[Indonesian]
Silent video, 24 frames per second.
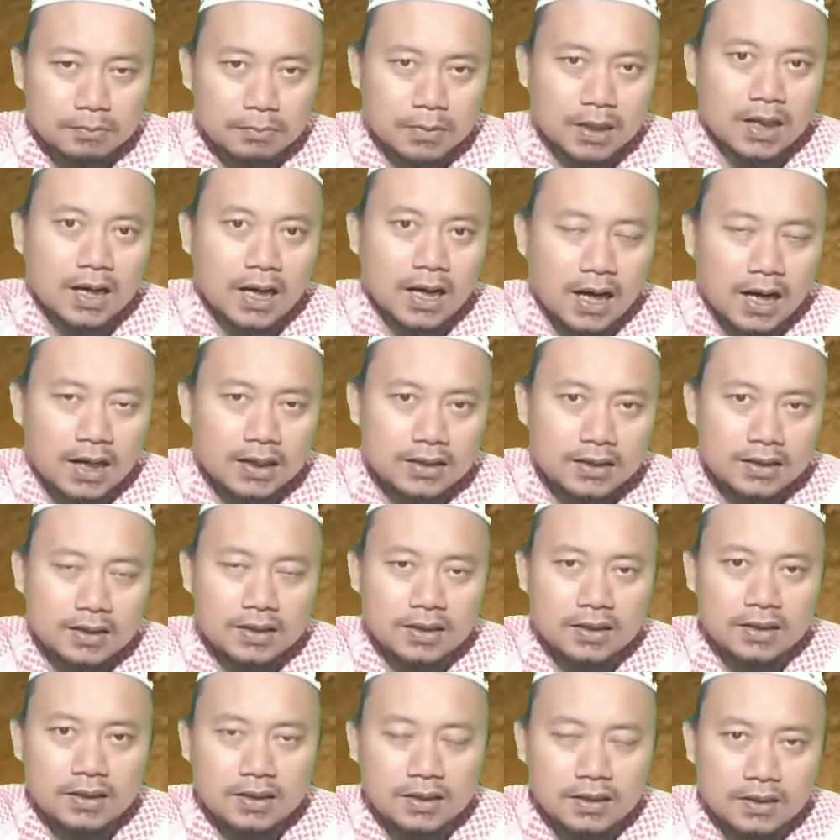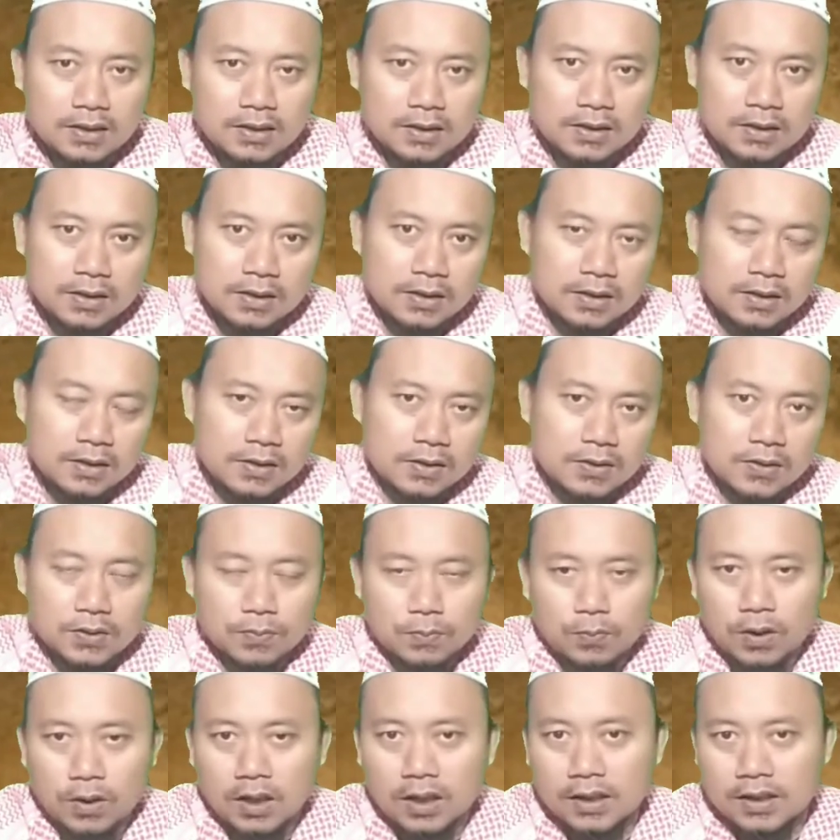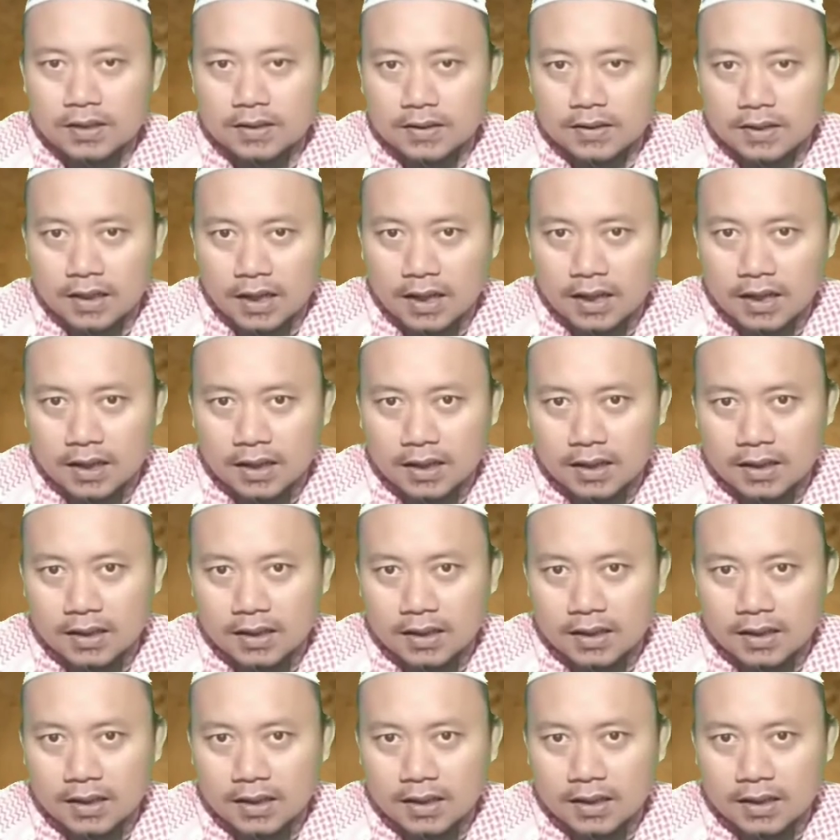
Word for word: mengkaji sebuah kisah